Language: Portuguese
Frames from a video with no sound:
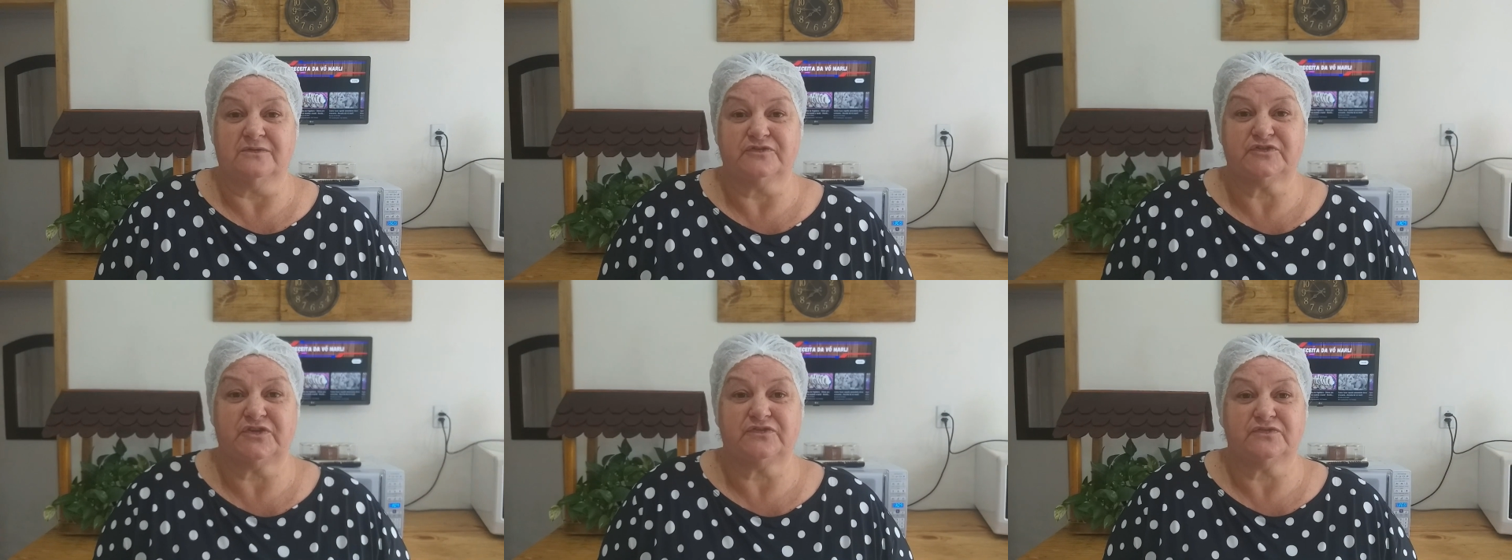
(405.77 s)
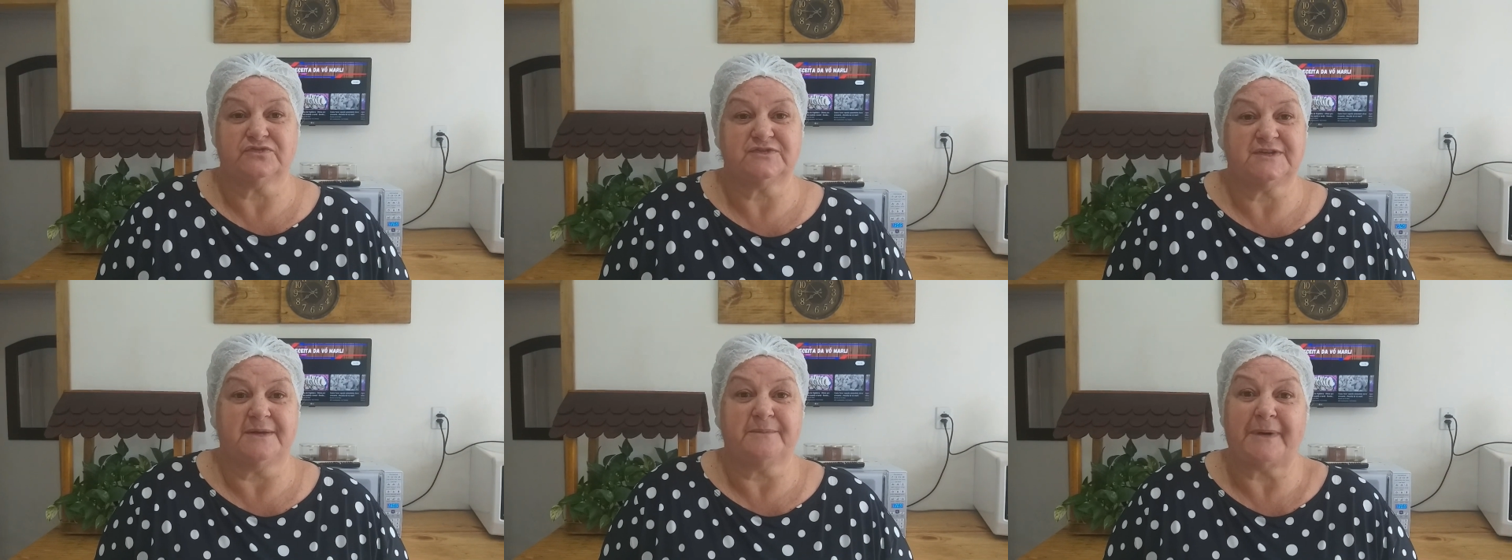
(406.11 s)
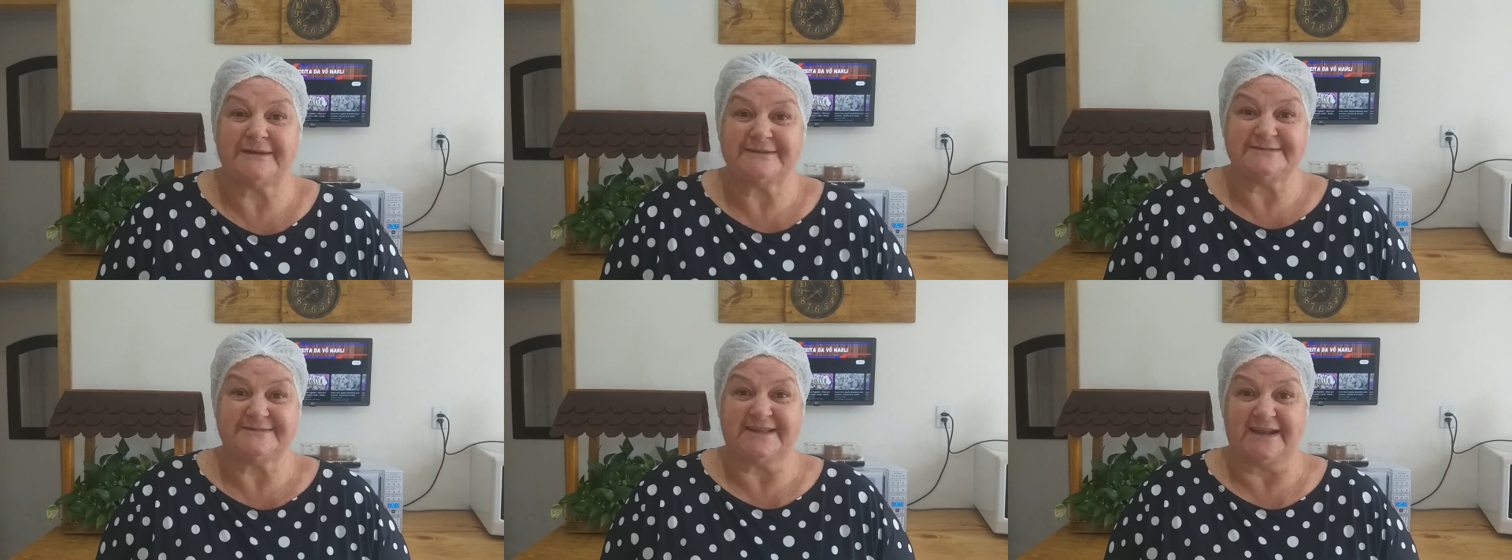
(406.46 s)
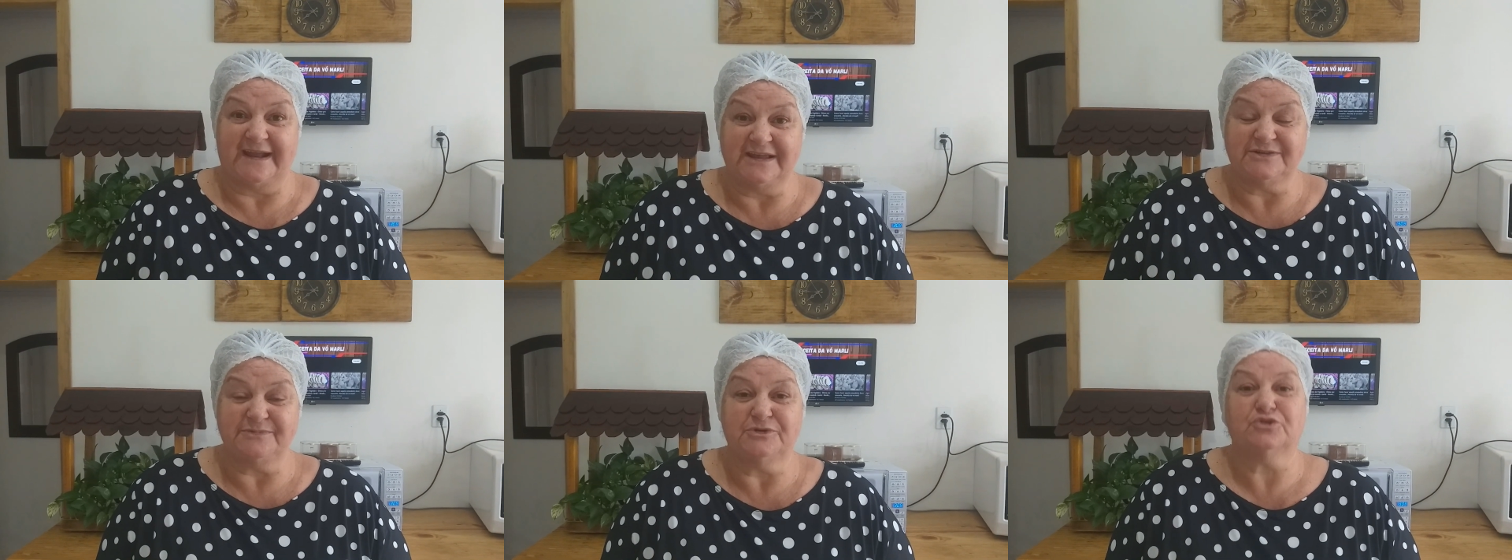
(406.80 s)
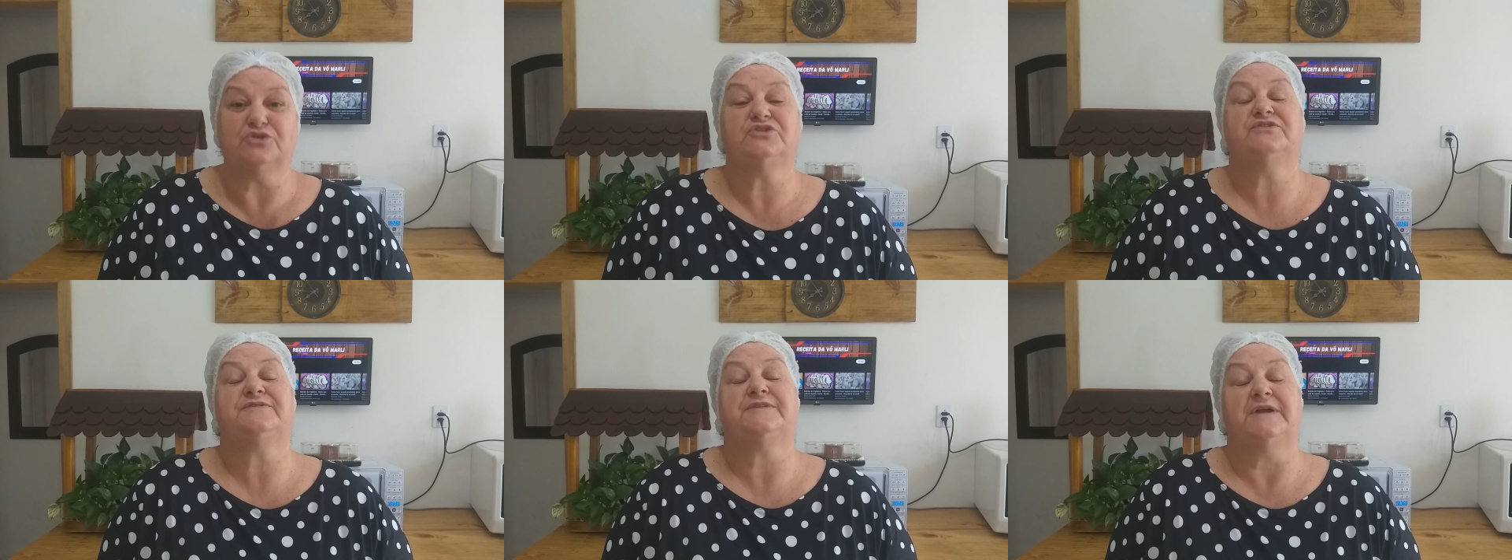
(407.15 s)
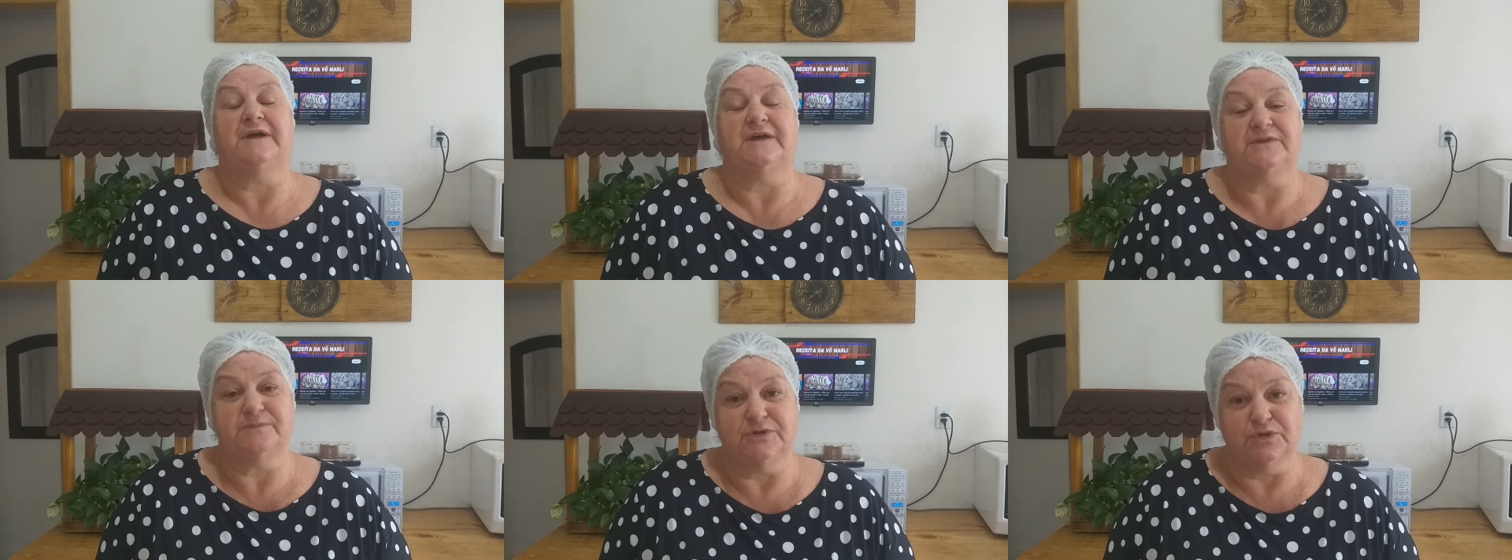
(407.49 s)
Vocês vão dizer, mas em três minutos? Em
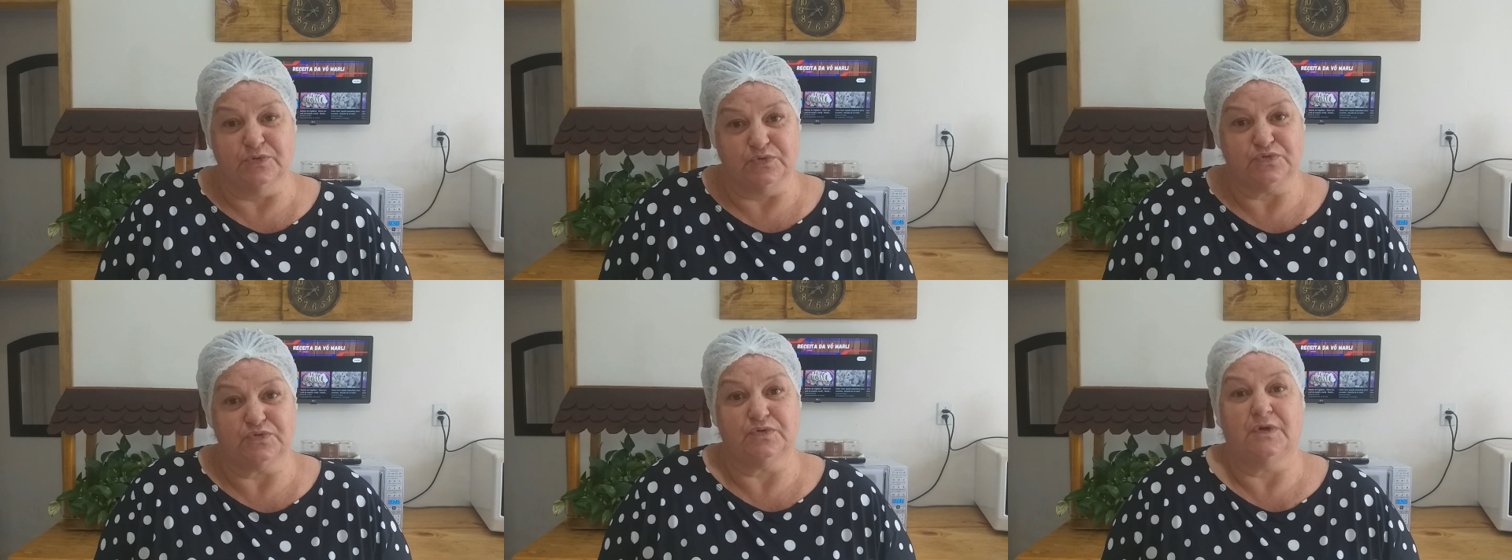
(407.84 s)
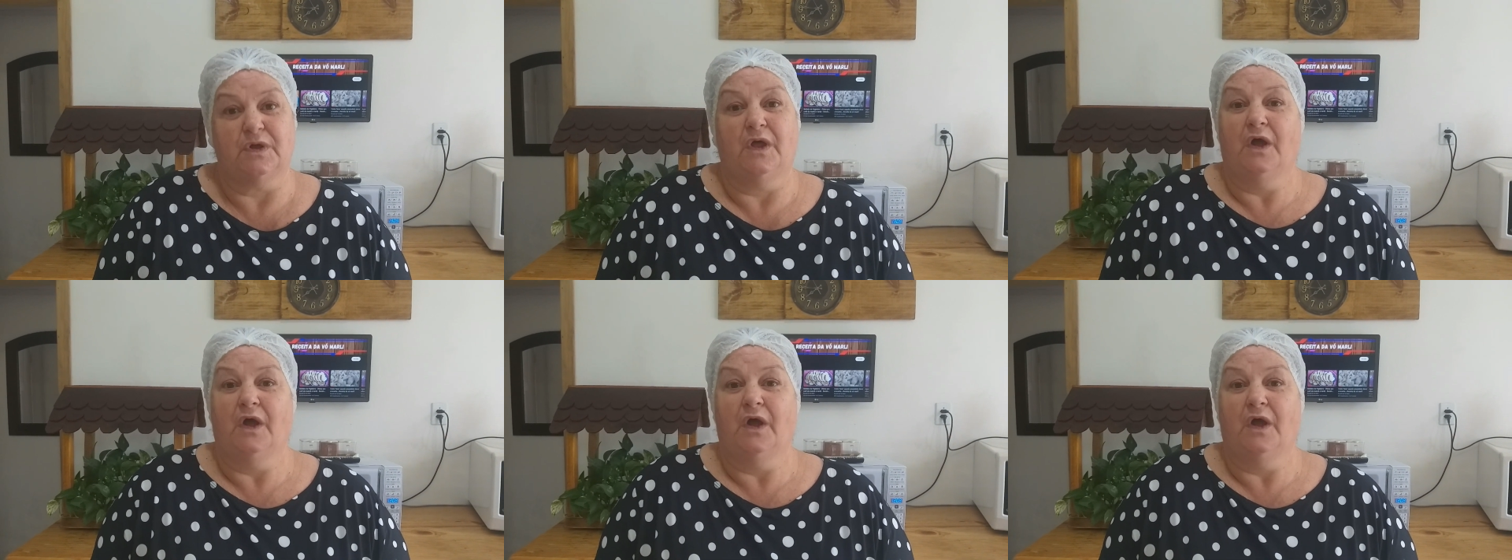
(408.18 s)
três minutos.